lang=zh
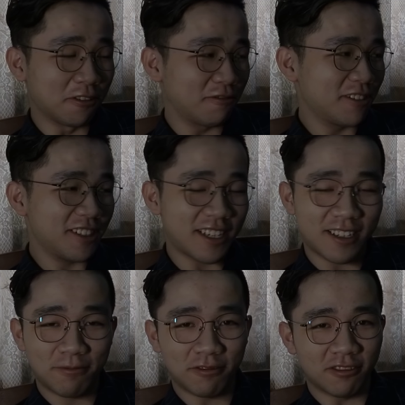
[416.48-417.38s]
我估计
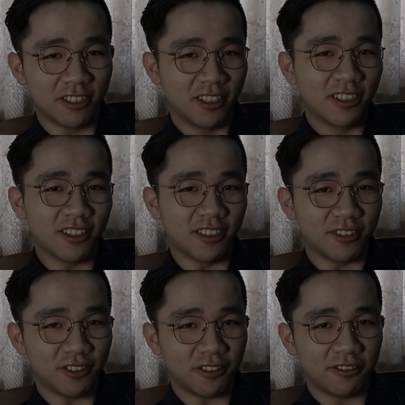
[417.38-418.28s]
下一步可
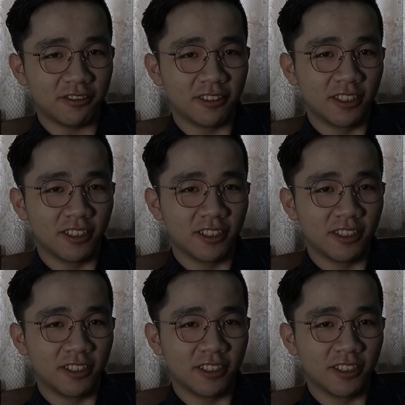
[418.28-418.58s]
能就